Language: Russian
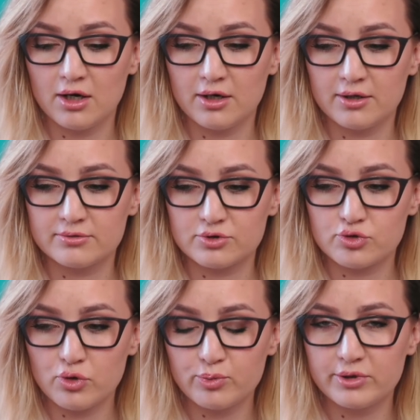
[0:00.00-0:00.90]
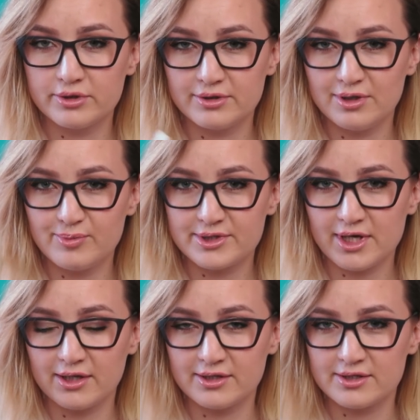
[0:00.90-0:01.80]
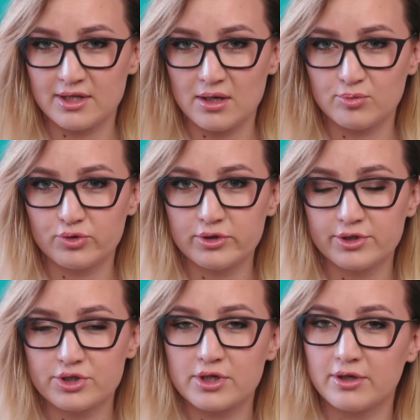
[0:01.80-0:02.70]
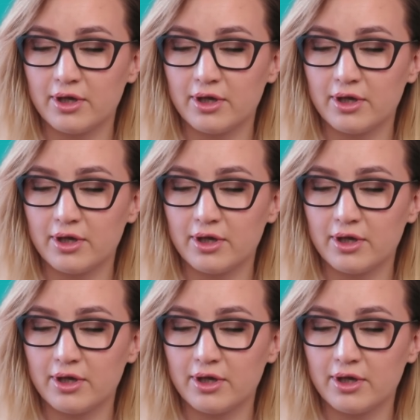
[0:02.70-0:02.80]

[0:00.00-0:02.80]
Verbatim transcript: а, что бы ни писалось на бутылочке,